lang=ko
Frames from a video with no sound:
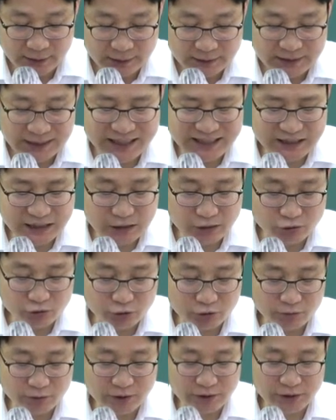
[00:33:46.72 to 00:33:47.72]

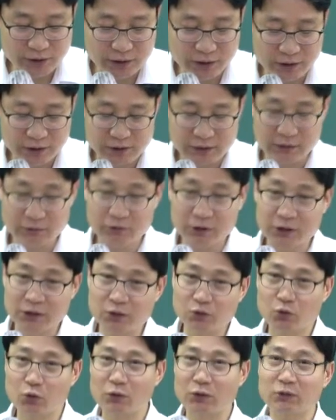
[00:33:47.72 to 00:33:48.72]
사실주의과세, 자 우리
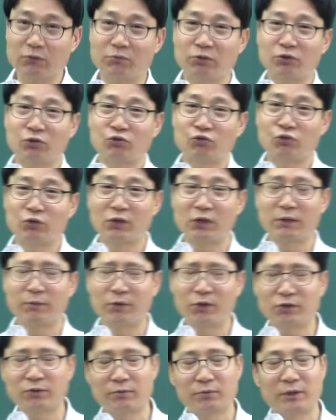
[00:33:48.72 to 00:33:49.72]
기초과정부터 중요하게
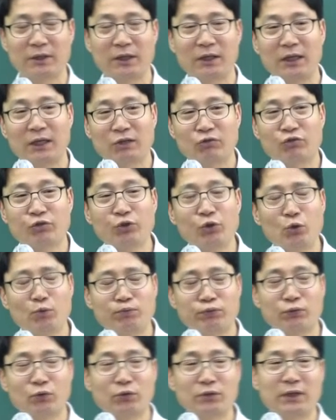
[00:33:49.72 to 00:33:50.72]
배웠습니다. 주요
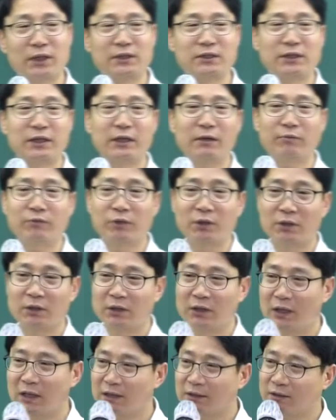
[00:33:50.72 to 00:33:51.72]
부동산
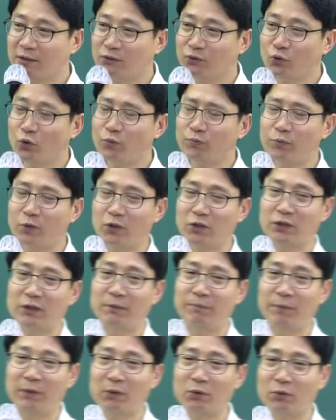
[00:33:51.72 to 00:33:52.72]
세금들은
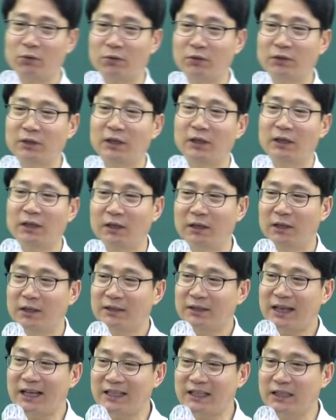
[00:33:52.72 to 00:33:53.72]
등록면허세 빼놓고는 다
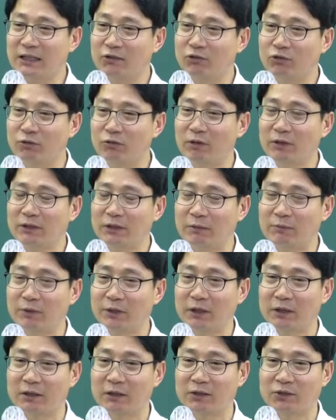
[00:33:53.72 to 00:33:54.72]

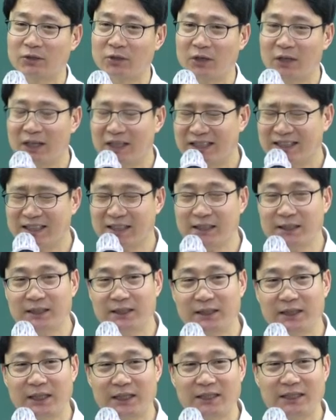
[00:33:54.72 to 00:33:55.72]
사실주의과세입니다. 그래서
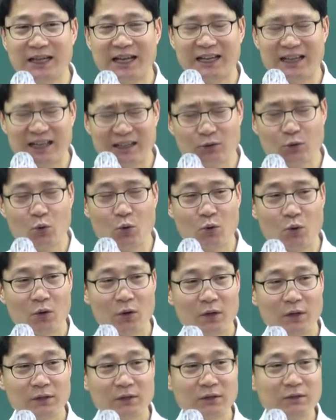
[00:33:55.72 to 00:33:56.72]
등기되지 않아도
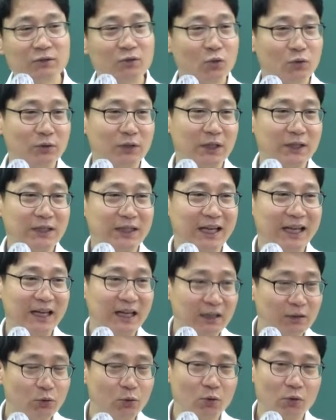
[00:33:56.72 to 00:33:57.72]
등록되지
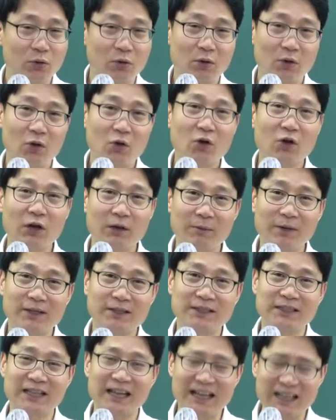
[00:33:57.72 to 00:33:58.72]
않아도
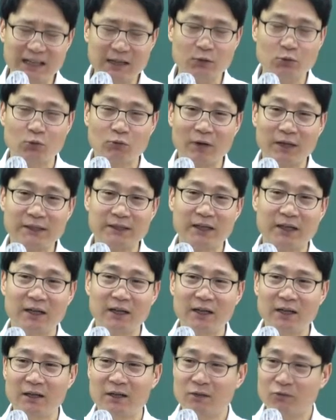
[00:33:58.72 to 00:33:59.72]
허가받지 않아도
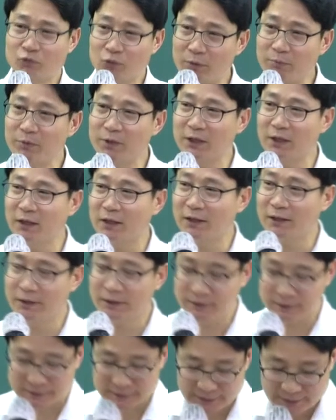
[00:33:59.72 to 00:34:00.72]
과세가
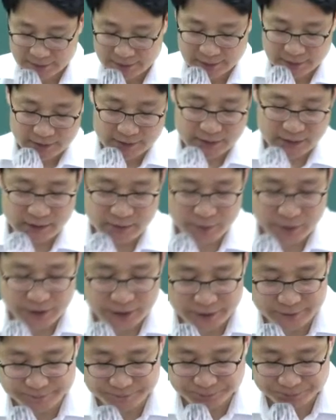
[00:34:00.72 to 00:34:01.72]
됩니다. 그
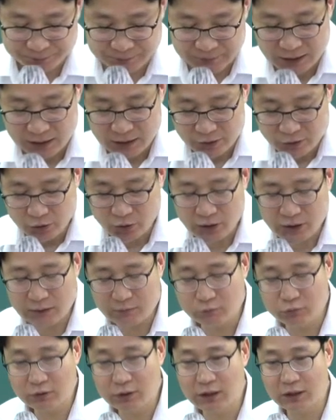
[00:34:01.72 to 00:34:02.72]
다음에
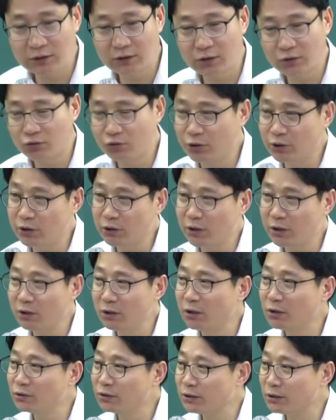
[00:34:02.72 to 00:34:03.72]
현황부가 저 취득
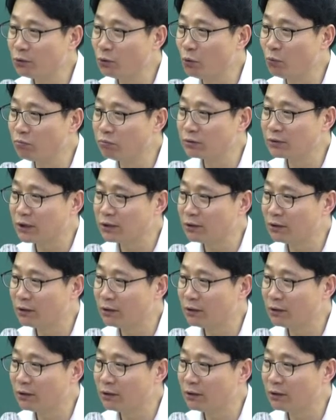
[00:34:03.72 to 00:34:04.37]
1년제 공부상